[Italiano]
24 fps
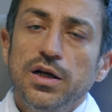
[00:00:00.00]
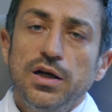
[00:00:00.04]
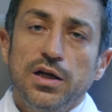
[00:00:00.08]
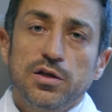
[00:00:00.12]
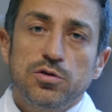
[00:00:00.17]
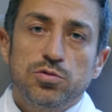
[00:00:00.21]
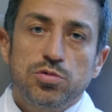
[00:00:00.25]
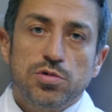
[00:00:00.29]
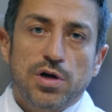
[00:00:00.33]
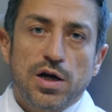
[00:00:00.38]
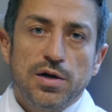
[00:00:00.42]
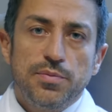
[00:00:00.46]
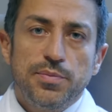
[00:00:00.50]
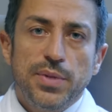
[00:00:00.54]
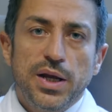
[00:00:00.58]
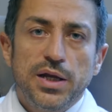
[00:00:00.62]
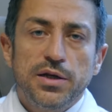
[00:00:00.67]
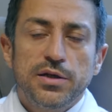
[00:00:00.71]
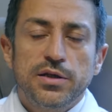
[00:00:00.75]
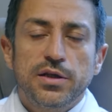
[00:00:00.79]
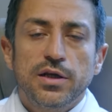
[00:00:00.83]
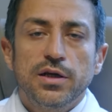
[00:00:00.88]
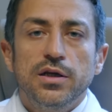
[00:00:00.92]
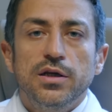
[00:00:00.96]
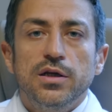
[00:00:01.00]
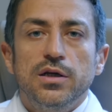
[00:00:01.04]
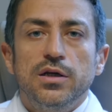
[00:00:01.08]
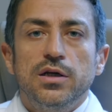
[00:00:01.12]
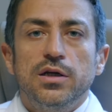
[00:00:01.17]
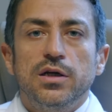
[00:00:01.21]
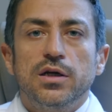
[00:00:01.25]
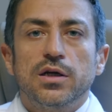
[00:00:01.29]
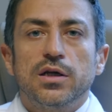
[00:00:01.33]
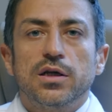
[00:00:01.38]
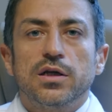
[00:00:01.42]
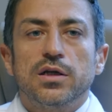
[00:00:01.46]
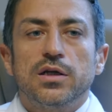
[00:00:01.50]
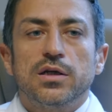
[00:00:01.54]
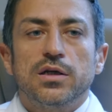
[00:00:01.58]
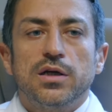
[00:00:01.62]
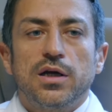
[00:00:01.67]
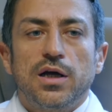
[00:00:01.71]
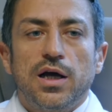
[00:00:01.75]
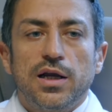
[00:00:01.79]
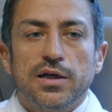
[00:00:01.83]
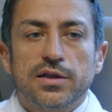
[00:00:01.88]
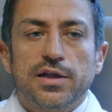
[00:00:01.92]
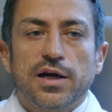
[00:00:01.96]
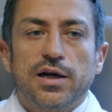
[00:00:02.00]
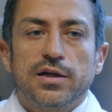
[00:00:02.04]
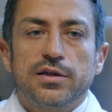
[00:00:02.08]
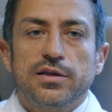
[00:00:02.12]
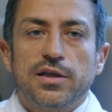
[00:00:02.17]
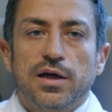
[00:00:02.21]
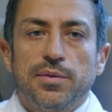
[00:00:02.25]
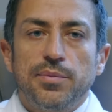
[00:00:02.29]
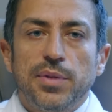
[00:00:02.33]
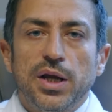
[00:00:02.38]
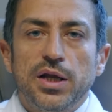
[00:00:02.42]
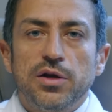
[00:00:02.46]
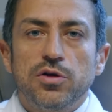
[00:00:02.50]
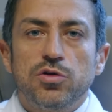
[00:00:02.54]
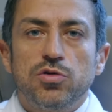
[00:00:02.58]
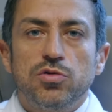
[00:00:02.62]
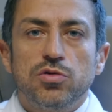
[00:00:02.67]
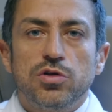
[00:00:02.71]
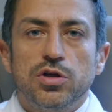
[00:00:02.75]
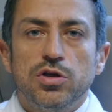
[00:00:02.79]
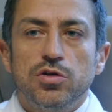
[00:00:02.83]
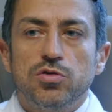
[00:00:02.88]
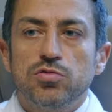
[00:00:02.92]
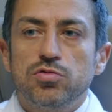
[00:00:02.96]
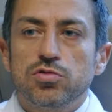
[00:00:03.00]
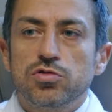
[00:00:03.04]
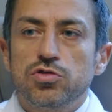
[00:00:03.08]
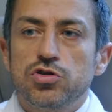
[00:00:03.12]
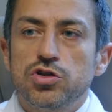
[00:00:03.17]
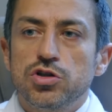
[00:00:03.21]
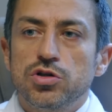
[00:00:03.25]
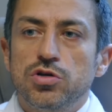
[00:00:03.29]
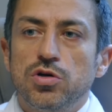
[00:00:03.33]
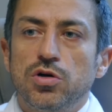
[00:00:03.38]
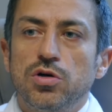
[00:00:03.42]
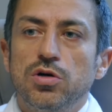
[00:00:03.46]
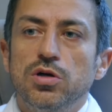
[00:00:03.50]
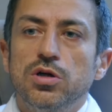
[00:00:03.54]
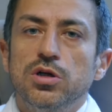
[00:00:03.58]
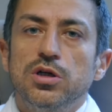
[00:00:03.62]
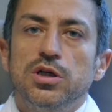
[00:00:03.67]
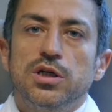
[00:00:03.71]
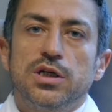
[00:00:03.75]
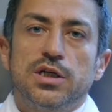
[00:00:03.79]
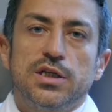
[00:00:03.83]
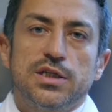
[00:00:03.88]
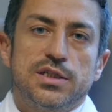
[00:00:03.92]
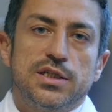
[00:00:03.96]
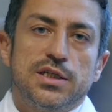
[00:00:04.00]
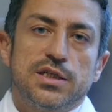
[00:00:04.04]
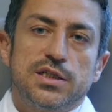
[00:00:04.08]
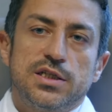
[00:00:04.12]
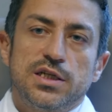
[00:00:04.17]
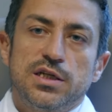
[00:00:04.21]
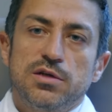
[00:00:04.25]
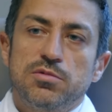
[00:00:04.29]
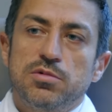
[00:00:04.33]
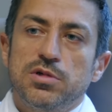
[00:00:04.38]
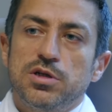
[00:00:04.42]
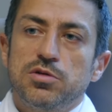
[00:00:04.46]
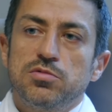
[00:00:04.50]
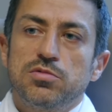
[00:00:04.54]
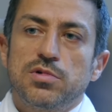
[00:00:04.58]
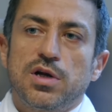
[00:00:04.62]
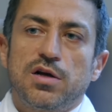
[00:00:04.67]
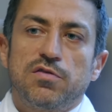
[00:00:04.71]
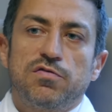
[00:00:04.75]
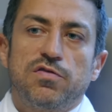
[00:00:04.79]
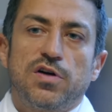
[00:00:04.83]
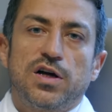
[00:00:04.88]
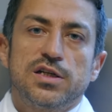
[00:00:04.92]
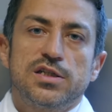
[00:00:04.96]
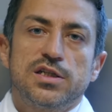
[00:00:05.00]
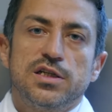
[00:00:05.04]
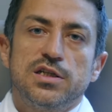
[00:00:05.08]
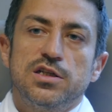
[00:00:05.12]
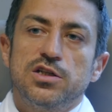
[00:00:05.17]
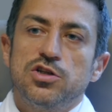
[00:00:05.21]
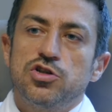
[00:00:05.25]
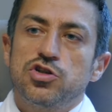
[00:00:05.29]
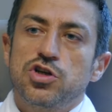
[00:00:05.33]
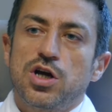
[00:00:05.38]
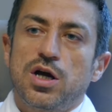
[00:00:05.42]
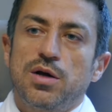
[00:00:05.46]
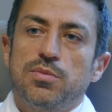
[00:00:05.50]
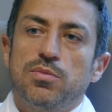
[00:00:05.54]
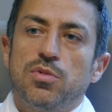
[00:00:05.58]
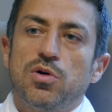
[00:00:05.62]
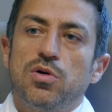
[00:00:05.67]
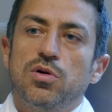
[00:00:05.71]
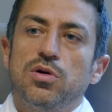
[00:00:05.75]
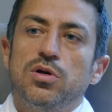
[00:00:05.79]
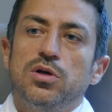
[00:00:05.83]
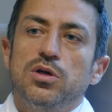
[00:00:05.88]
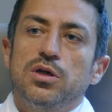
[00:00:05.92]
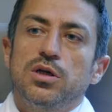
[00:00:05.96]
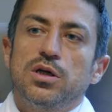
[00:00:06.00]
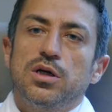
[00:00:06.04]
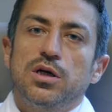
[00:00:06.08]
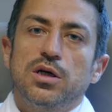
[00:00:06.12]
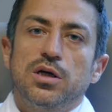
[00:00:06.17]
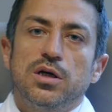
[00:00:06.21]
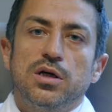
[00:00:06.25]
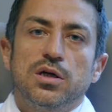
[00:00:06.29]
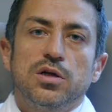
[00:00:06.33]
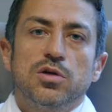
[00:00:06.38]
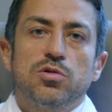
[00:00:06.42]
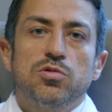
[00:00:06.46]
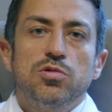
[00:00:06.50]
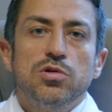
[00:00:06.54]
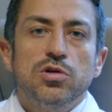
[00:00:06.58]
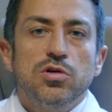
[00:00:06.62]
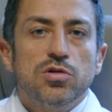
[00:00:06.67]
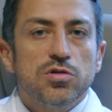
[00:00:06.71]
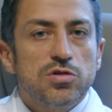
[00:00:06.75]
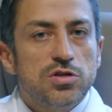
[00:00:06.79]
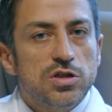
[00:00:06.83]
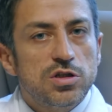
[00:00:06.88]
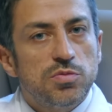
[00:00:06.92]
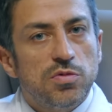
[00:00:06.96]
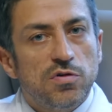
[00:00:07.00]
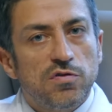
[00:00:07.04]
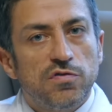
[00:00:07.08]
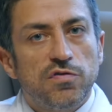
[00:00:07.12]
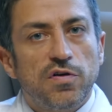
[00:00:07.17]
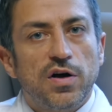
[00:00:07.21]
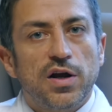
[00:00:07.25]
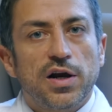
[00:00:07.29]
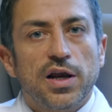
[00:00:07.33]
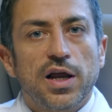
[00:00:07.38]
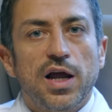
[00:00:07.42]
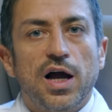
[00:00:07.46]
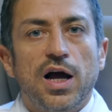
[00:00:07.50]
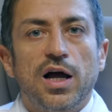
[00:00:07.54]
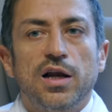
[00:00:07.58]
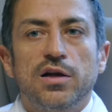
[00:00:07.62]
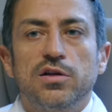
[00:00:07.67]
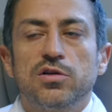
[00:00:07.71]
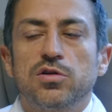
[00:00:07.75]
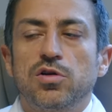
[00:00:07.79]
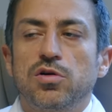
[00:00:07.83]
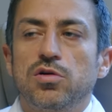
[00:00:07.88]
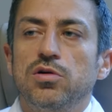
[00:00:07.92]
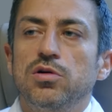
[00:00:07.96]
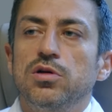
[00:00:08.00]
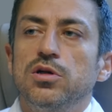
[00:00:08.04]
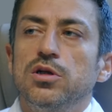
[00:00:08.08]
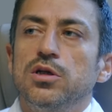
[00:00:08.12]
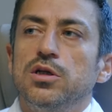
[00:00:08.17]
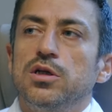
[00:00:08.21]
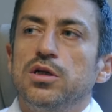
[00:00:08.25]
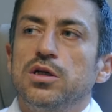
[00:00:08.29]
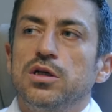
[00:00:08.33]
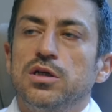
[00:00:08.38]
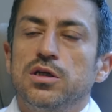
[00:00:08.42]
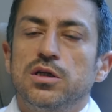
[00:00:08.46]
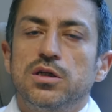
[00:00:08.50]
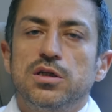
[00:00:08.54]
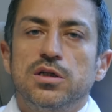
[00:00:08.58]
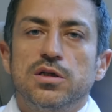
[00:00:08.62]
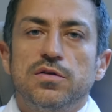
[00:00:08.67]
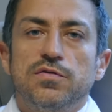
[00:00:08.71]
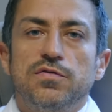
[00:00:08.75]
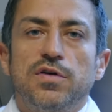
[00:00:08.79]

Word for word: naturalmente eh, al trattamento chirurgico che si esegue in una fase diciamo eh, in cui non si può fare altro eh,